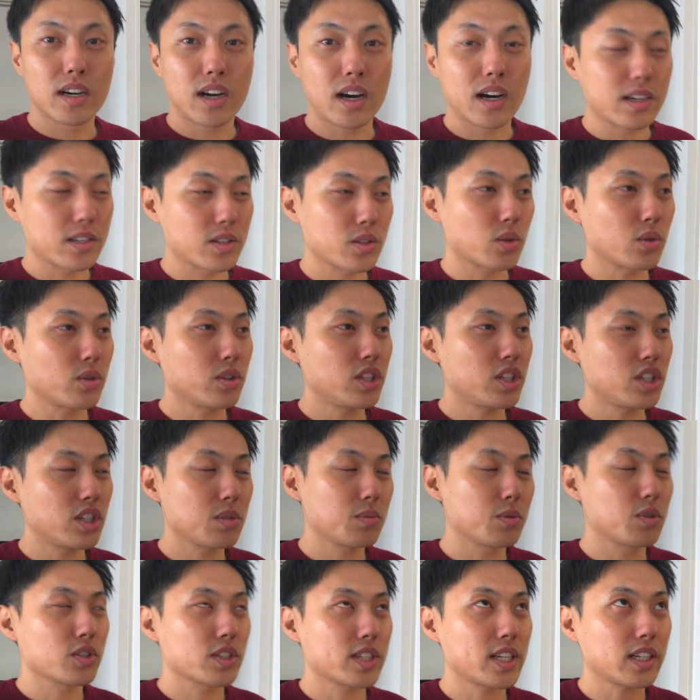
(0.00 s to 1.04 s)
あそれにして
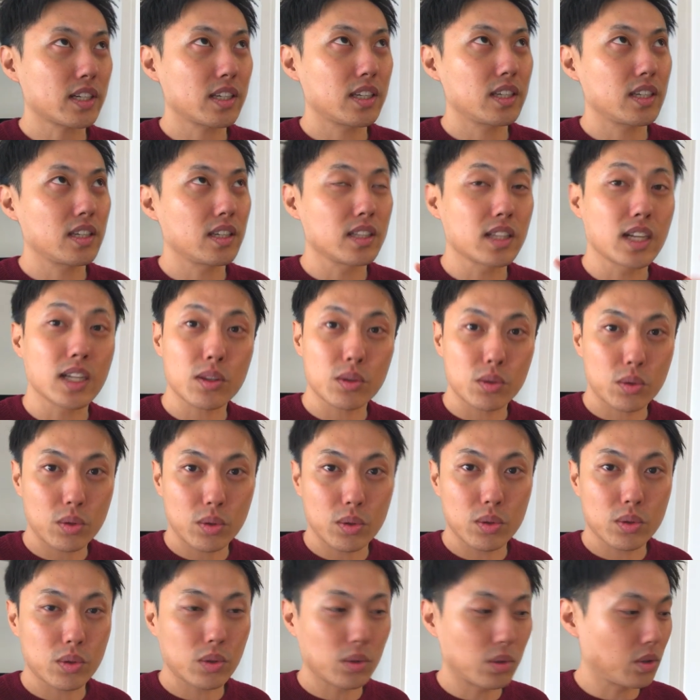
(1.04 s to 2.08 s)
もさっき納
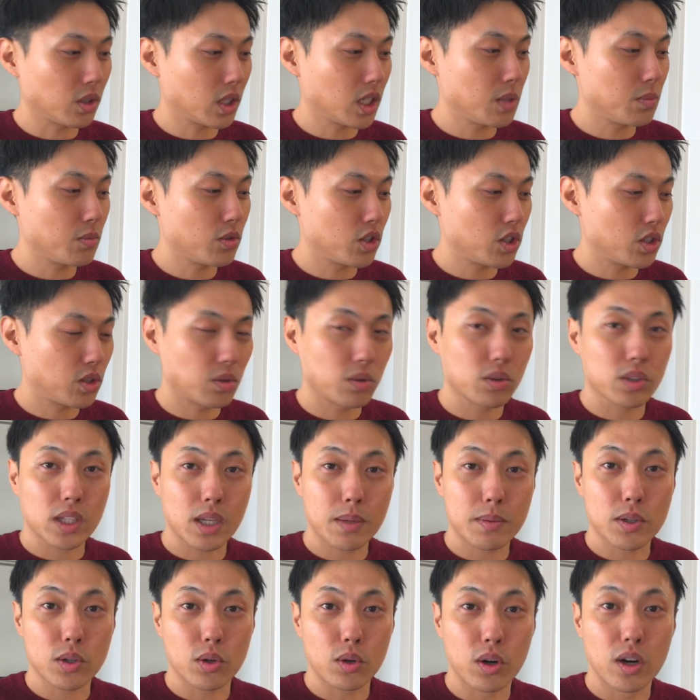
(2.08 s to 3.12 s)
豆とキムチと
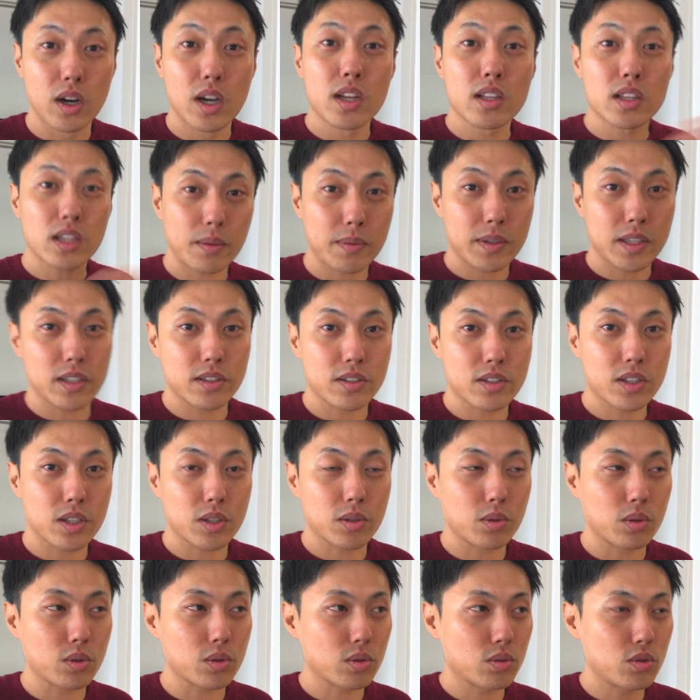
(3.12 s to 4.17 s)
卵食べたんですけ
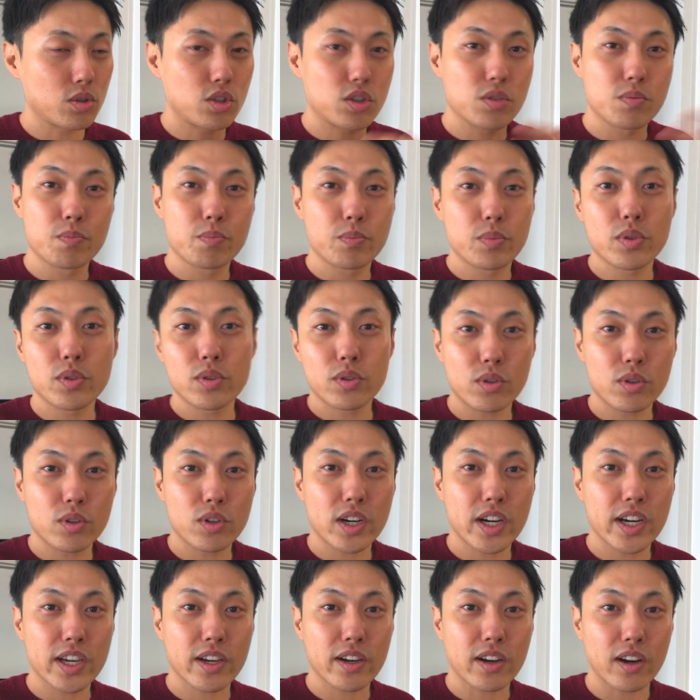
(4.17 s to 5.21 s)
どその10分後ぐ
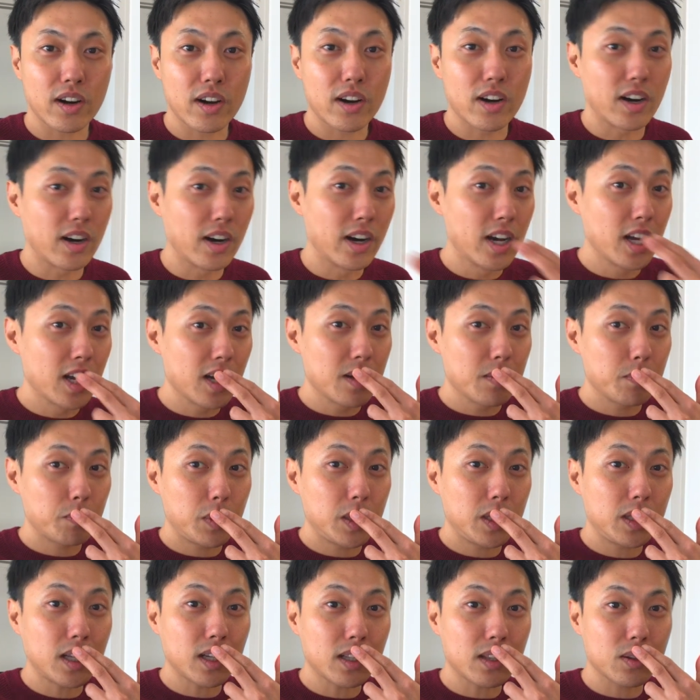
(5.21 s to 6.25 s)
らいから
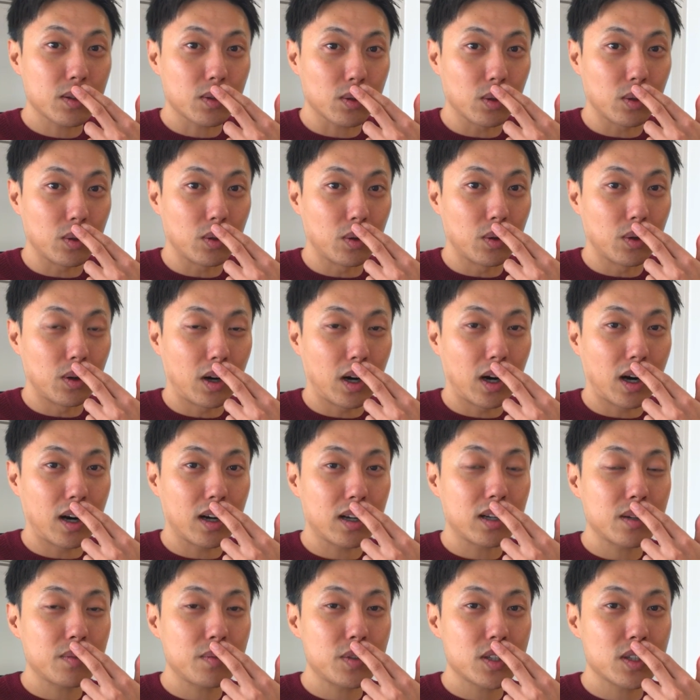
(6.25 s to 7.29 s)
ピタッと
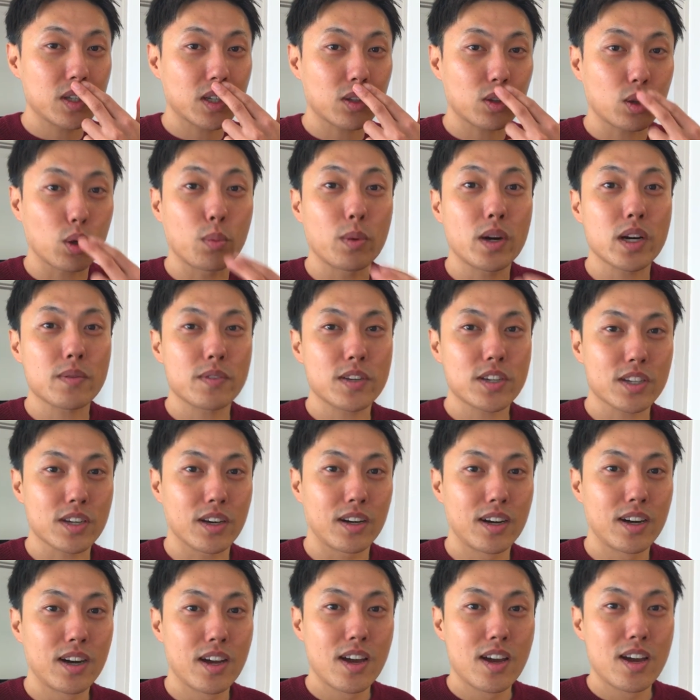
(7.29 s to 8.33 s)
鼻水が止まりました
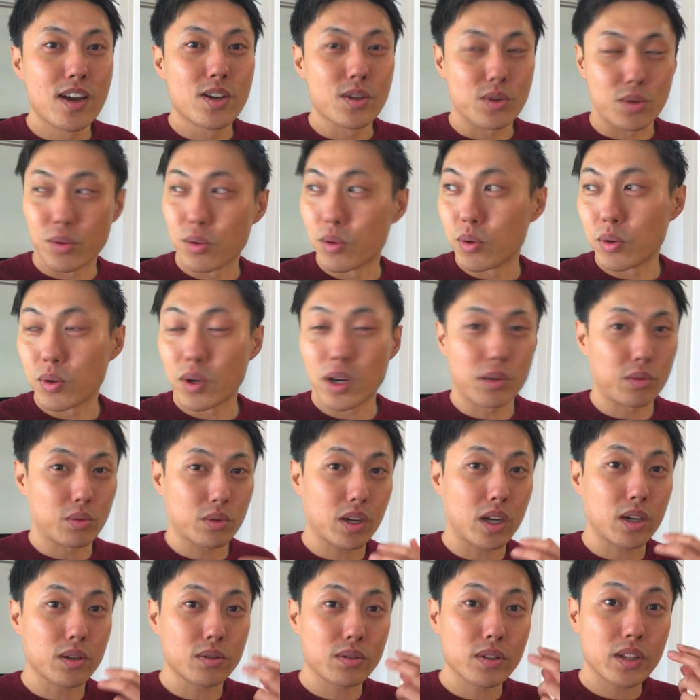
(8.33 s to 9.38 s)
そうあの
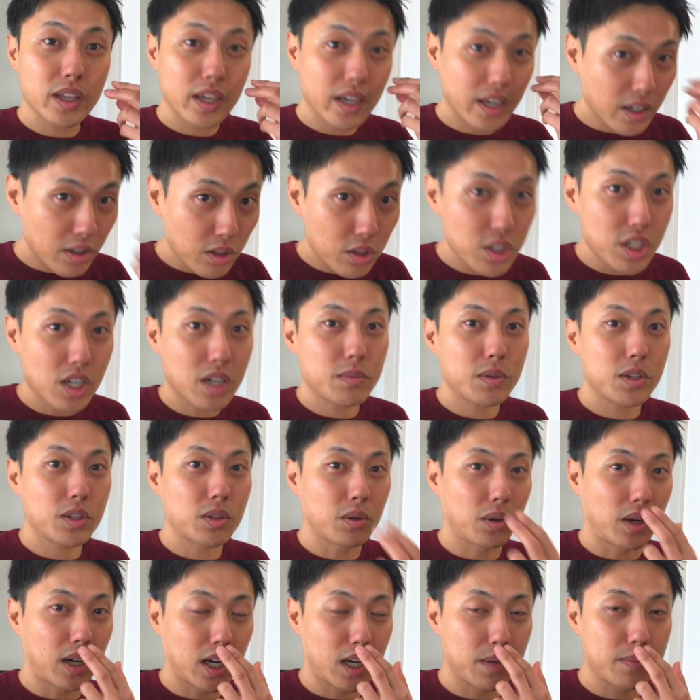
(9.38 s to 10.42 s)
花粉でくしゃみ
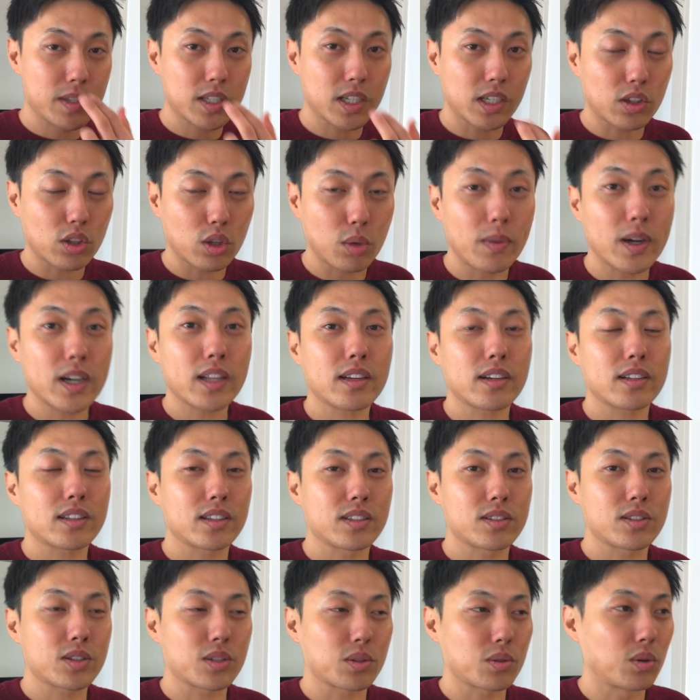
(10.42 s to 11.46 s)
と鼻水が止まらなかった
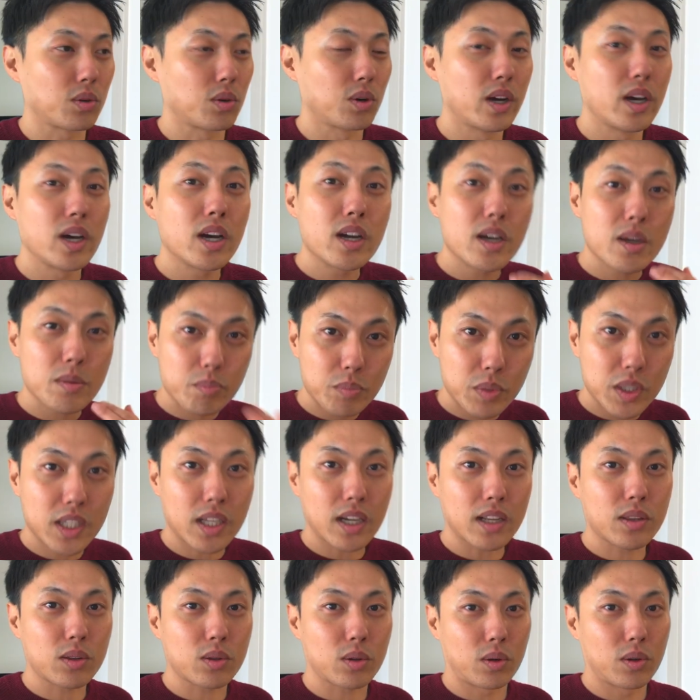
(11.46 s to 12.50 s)
んですけど
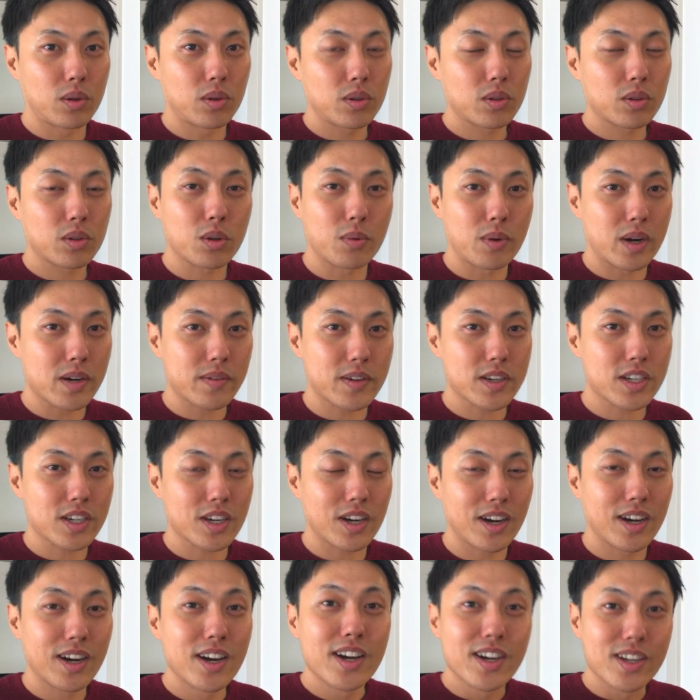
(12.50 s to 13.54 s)
ピタッと止まりまし
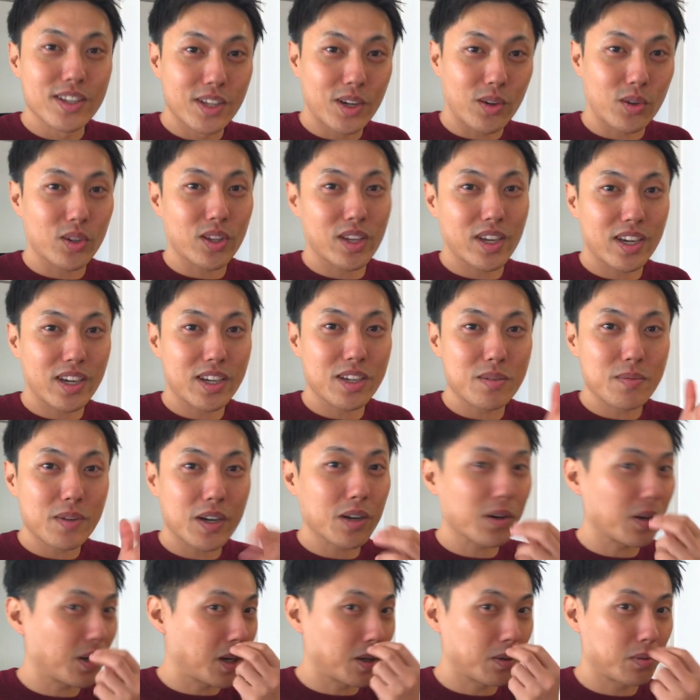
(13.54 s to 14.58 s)
たなので今あ
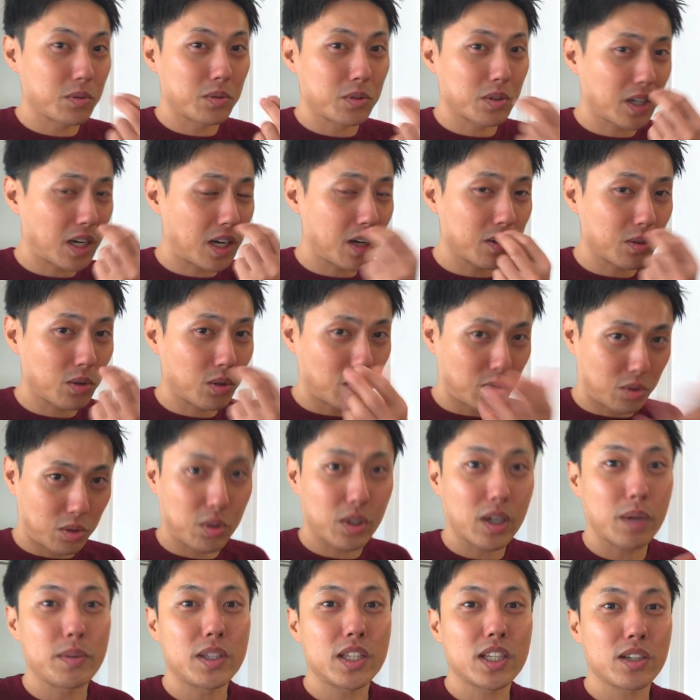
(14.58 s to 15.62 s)
のこの
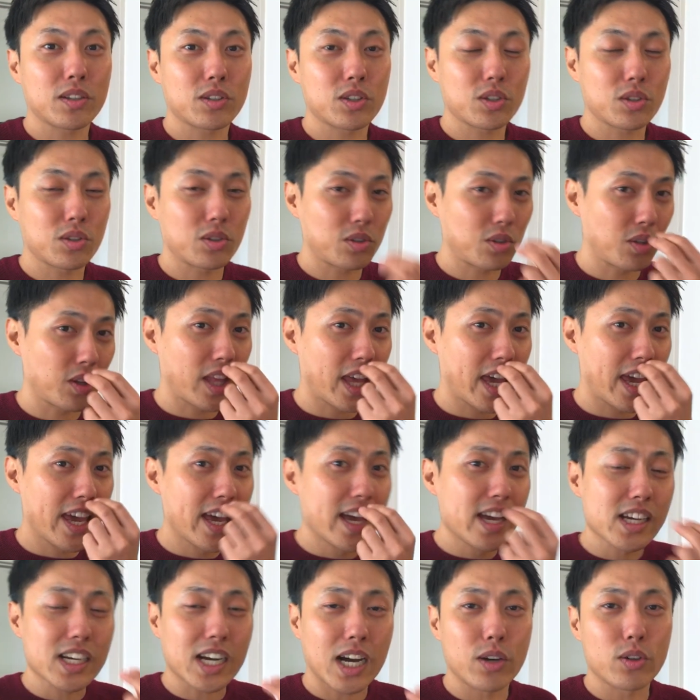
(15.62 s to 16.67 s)
動画見てくる人で
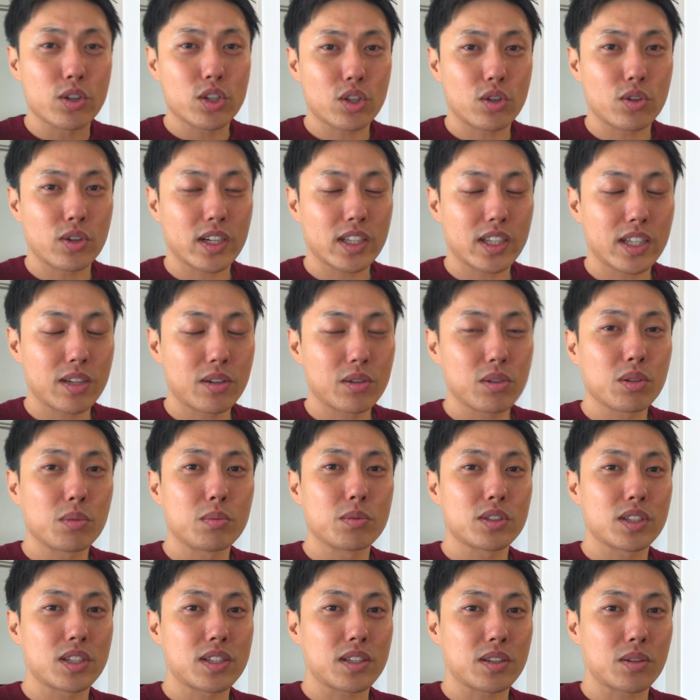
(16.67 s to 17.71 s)
花粉症の方いると
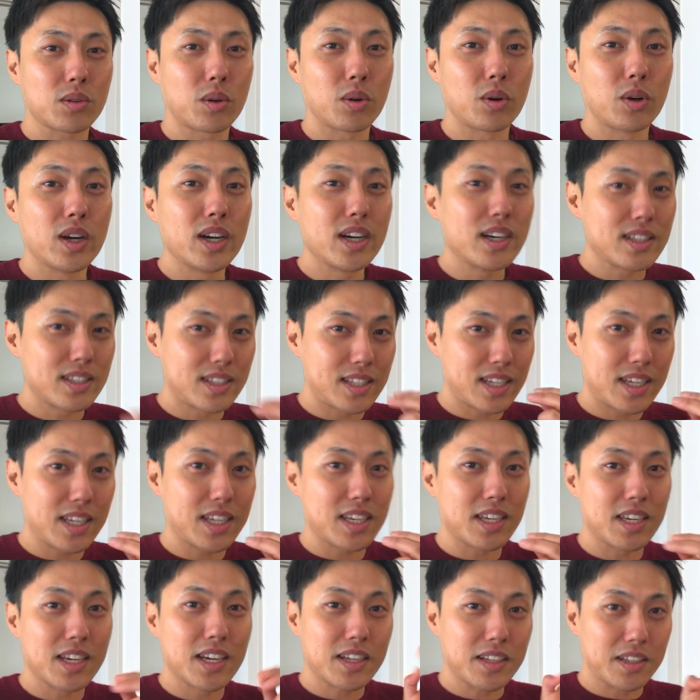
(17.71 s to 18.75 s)
思うんですけど是
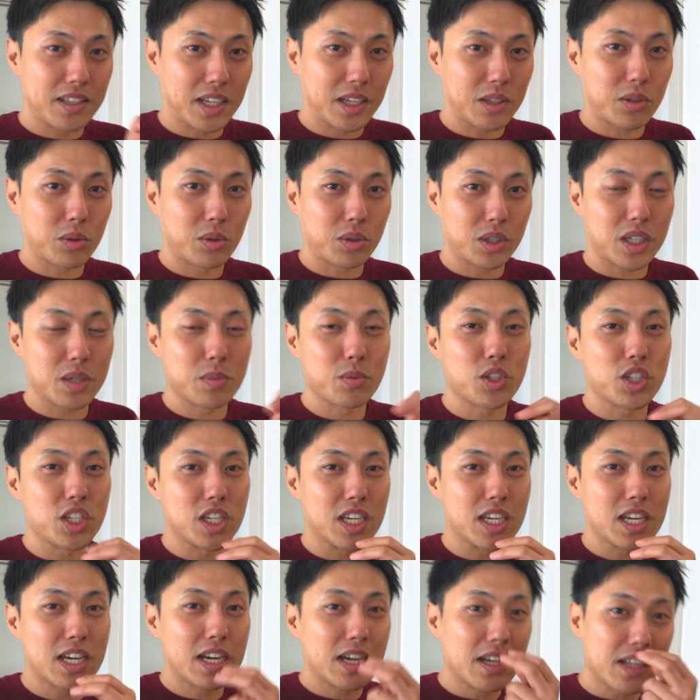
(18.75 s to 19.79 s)
非納豆
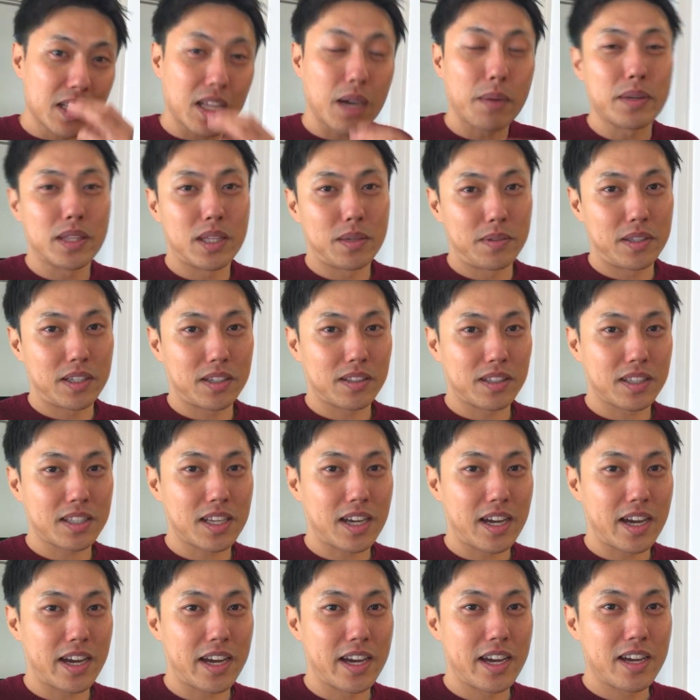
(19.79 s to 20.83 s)
キムチ食べてみてくだ
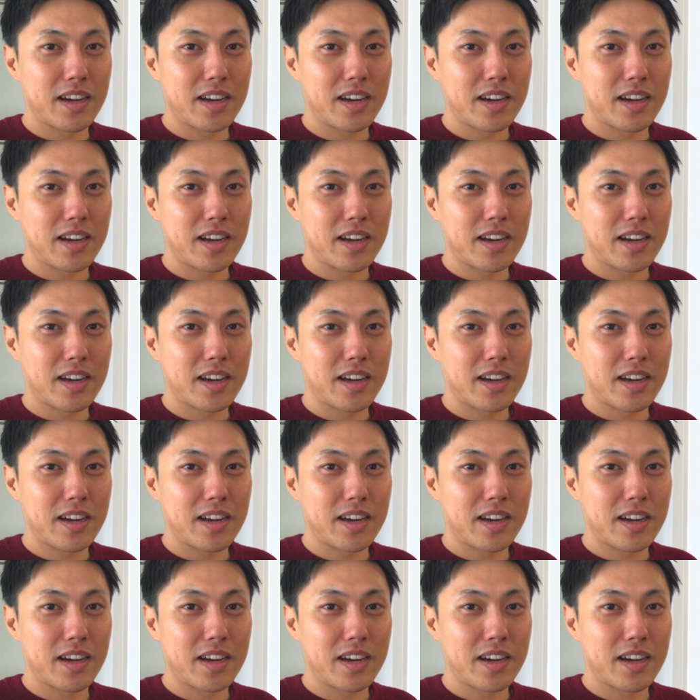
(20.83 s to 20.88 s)
さい